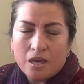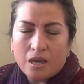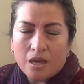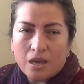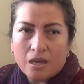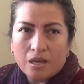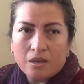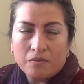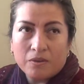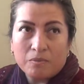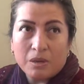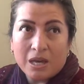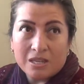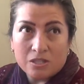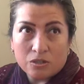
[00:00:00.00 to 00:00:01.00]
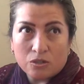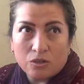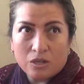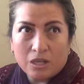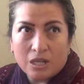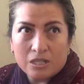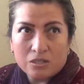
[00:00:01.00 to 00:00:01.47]
eh, enfermedades
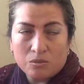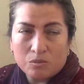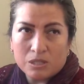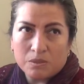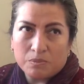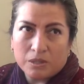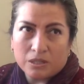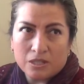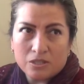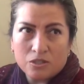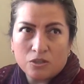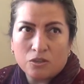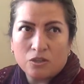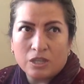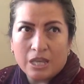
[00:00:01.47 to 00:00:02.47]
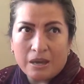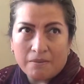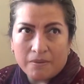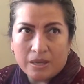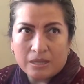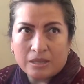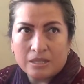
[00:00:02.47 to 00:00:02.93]
crónicas como hipertensión,
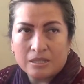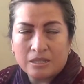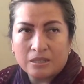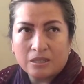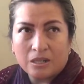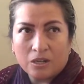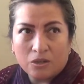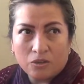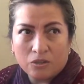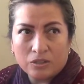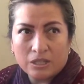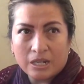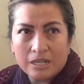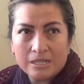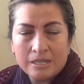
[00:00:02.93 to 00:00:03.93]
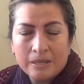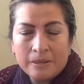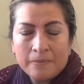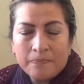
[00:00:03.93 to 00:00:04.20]
diabetes, entre otras,